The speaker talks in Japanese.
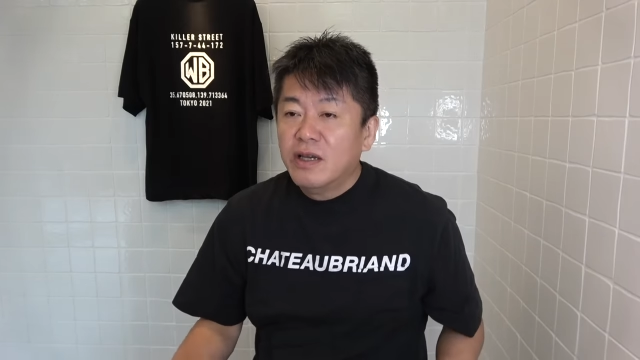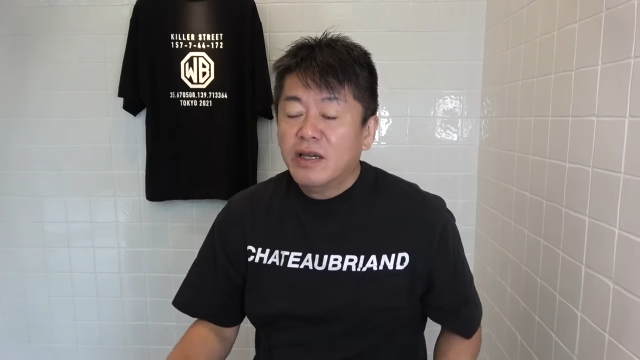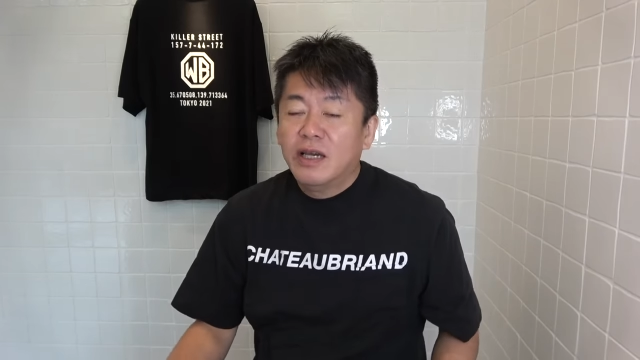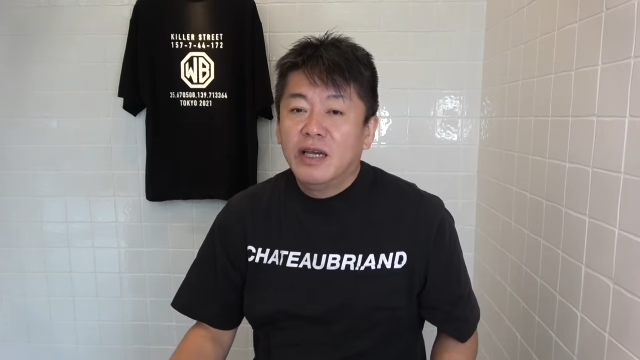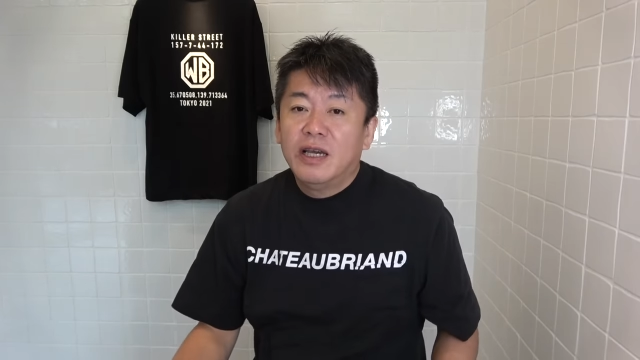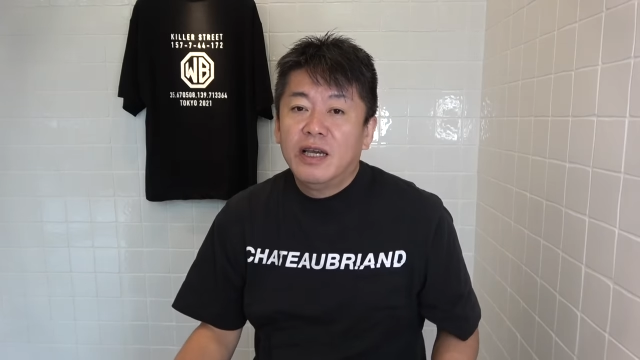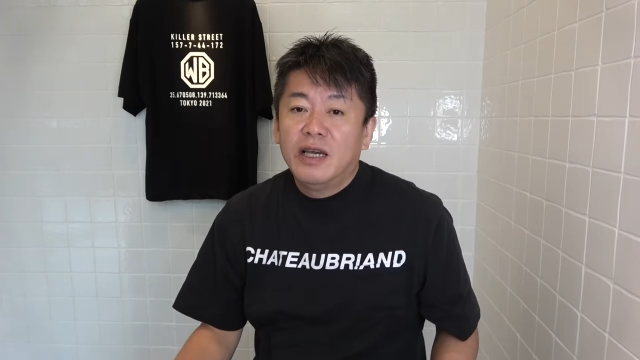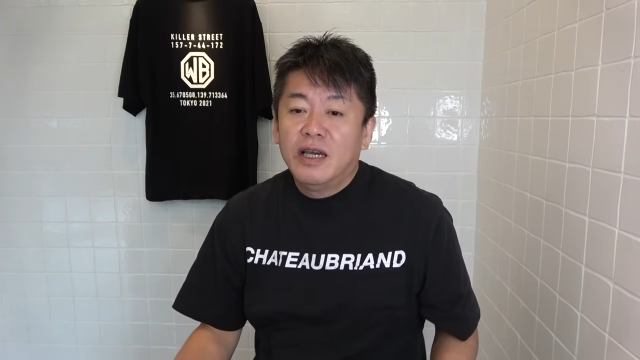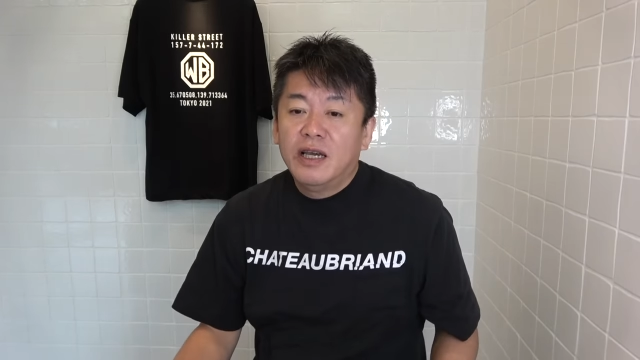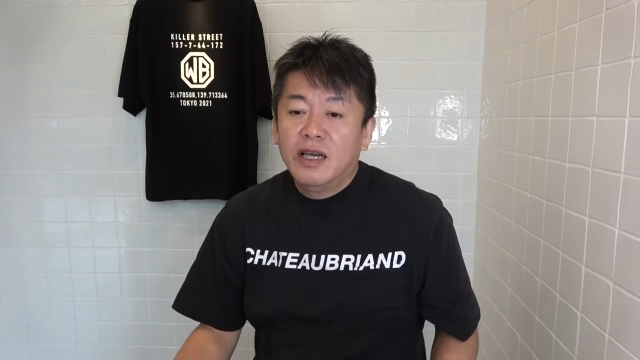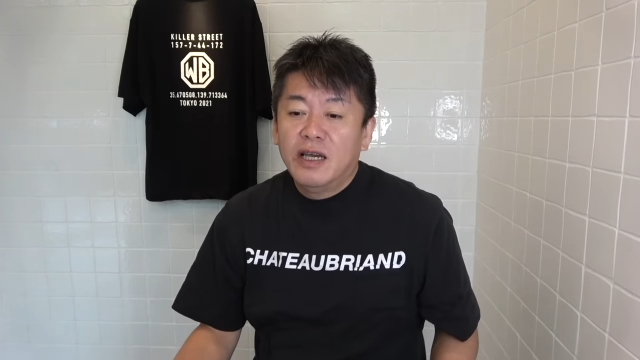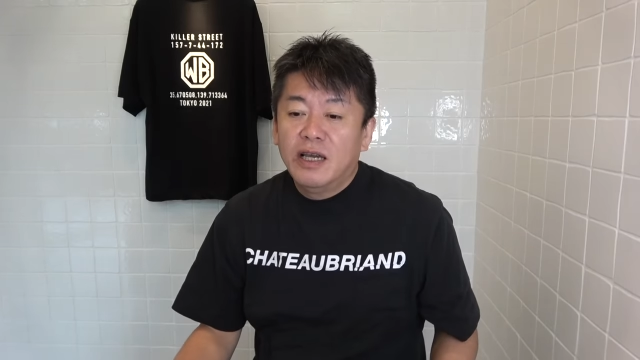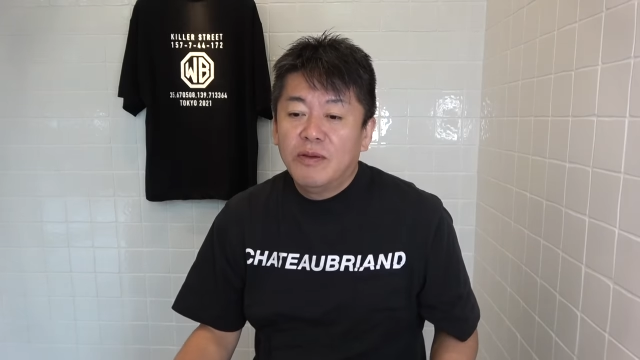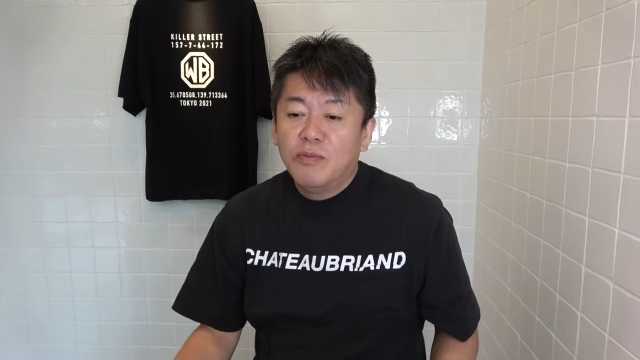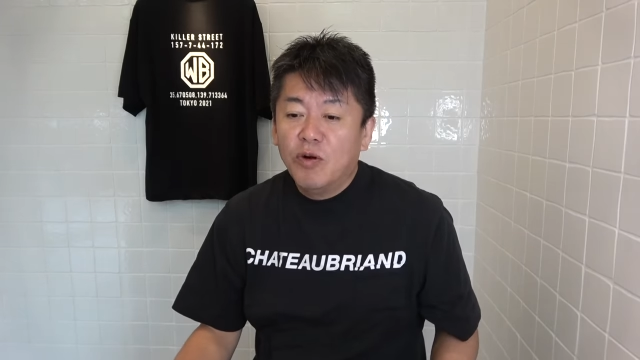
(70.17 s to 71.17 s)

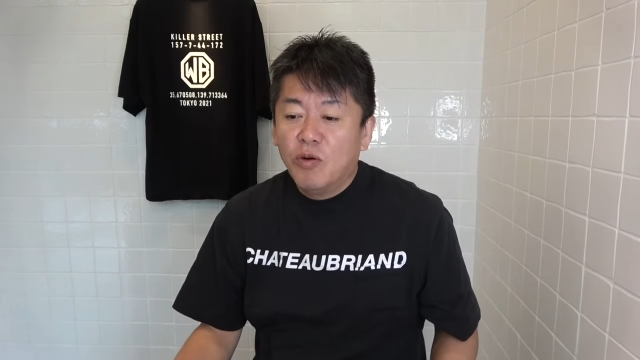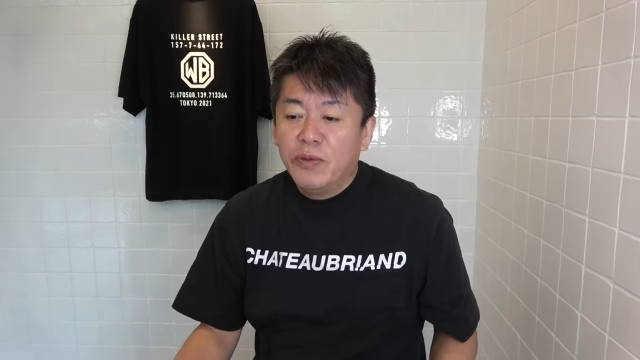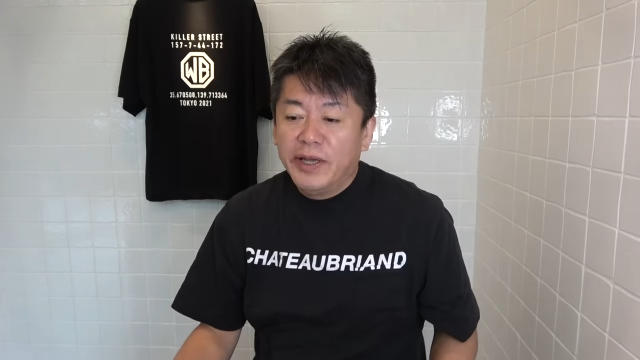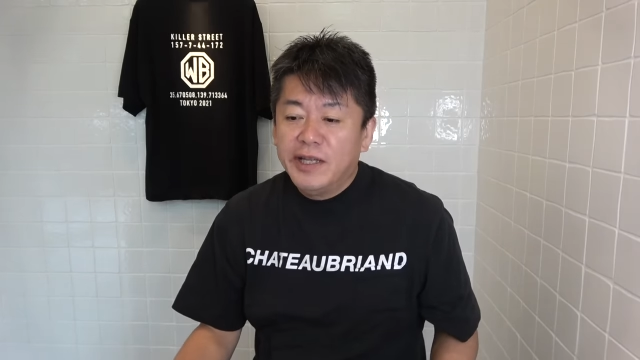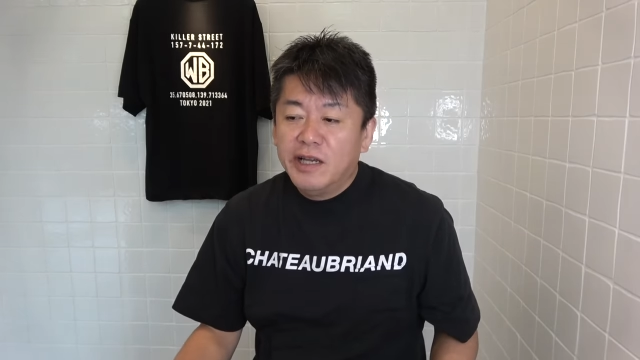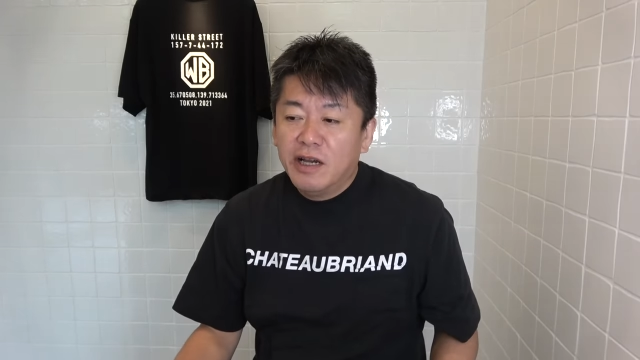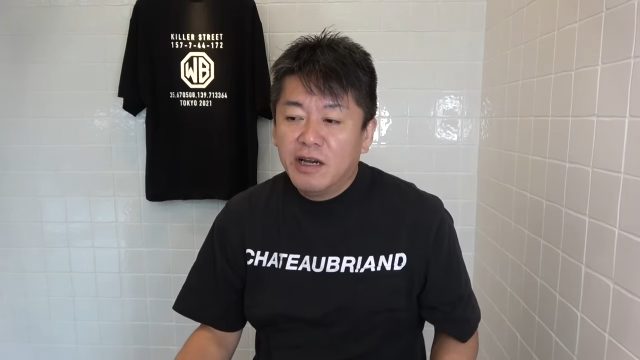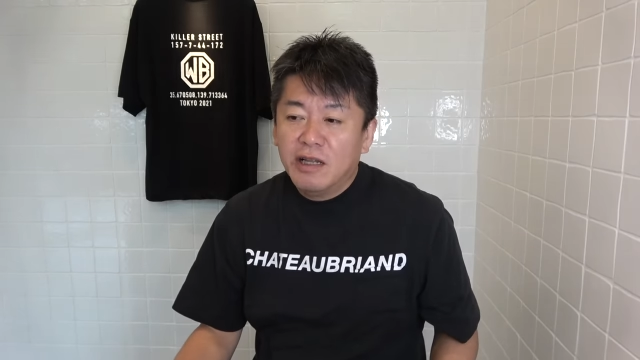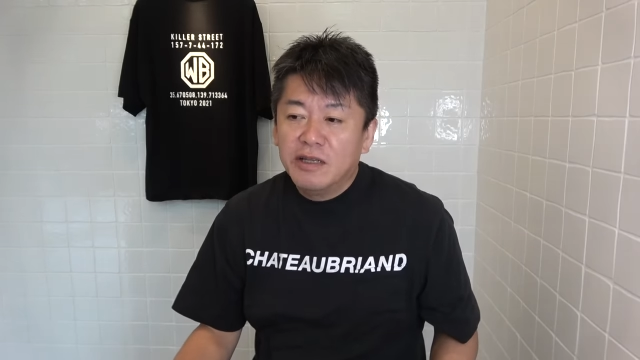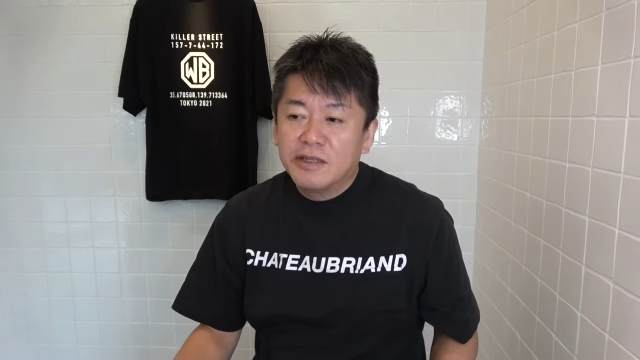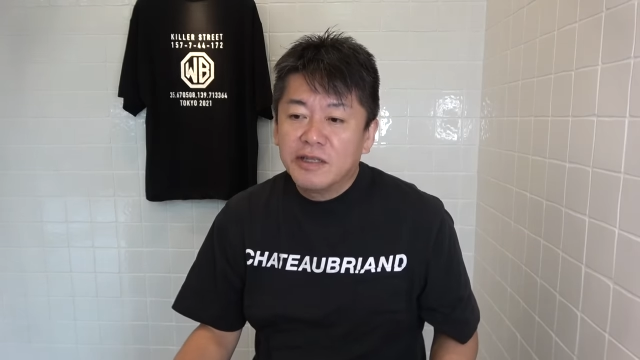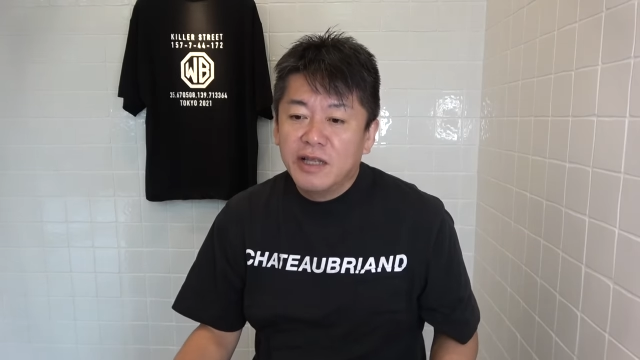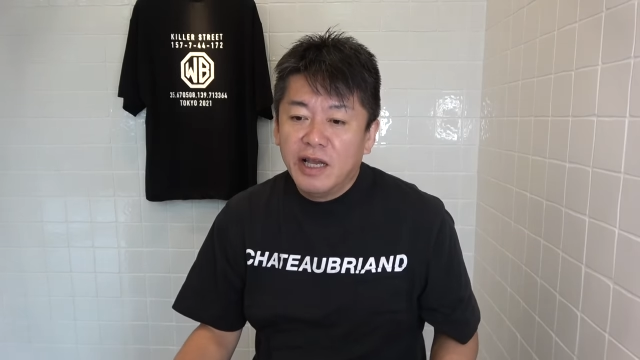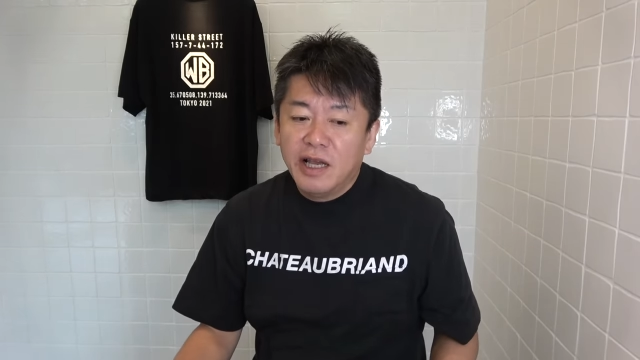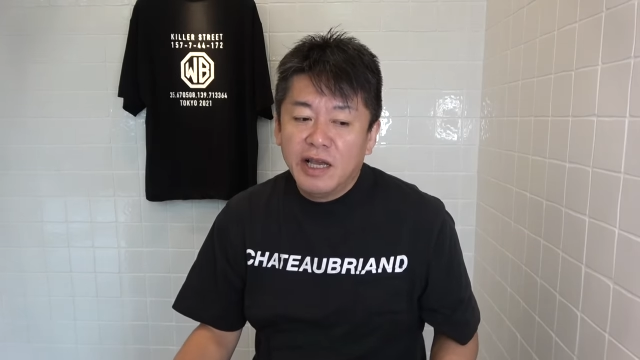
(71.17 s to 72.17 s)
えー、某メディアがで
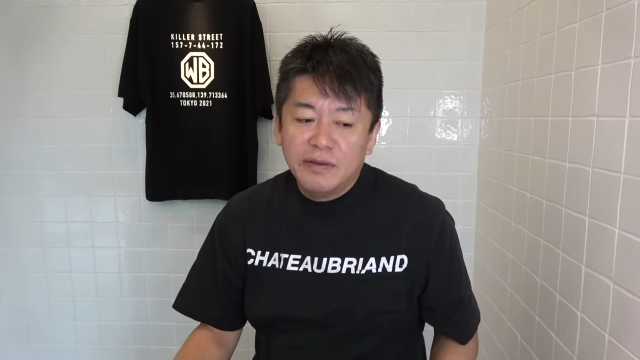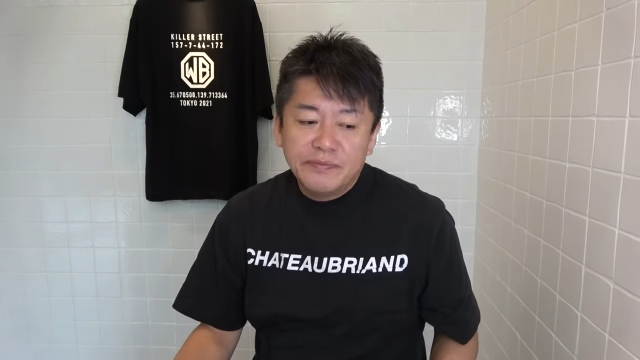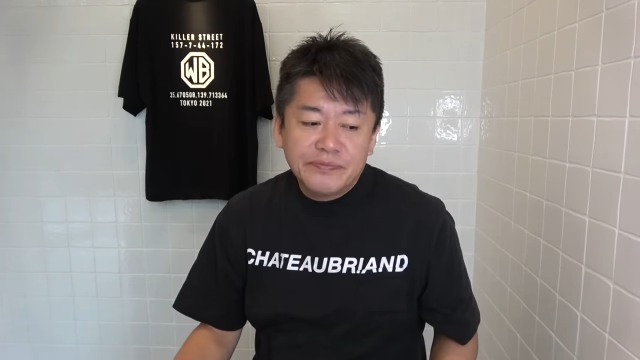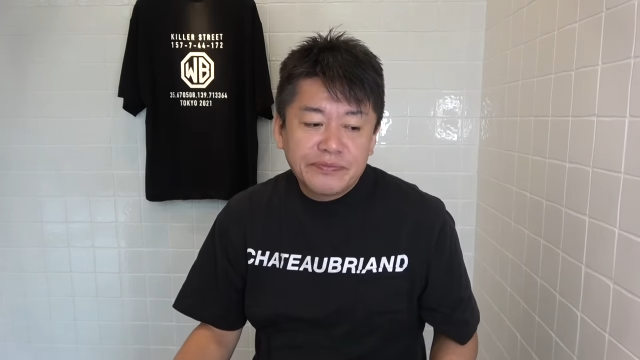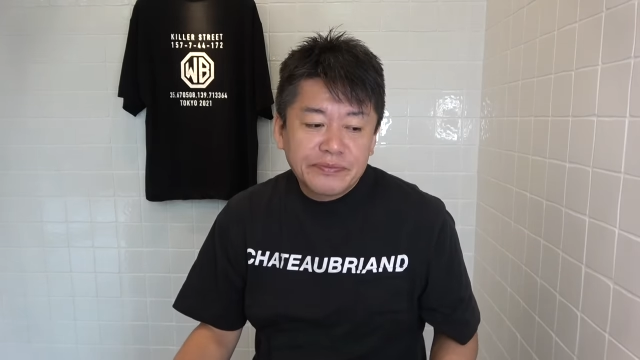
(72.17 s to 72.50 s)
すね、